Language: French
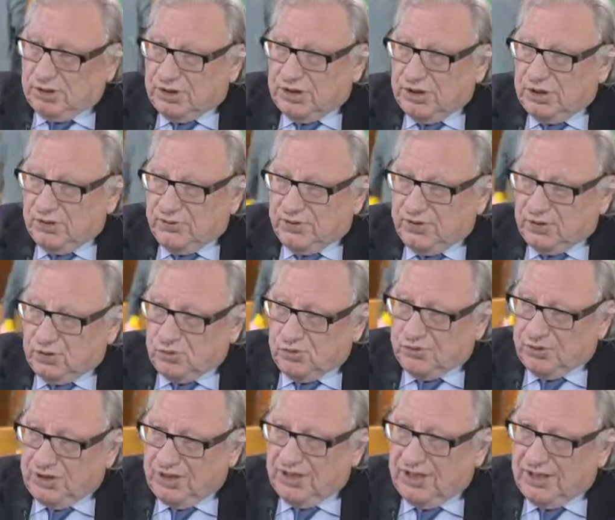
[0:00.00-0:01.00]
qui fait
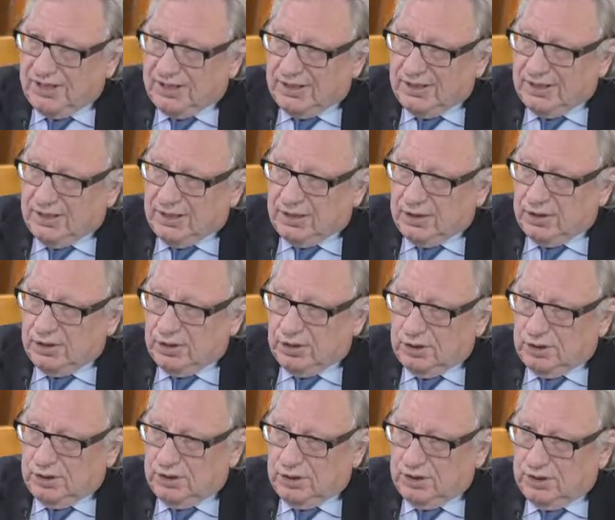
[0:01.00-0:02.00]
souffrir hein,
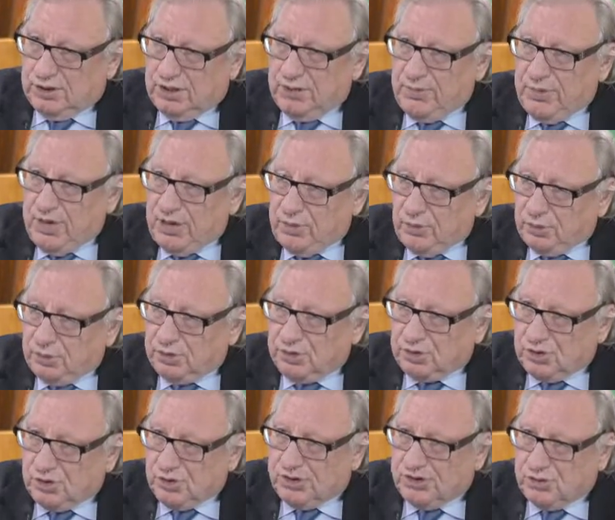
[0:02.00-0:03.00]
des millions de
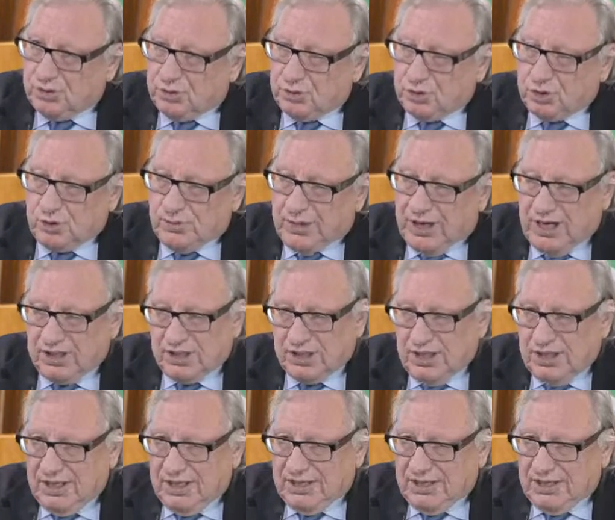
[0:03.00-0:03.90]
gens qui sont au chômage.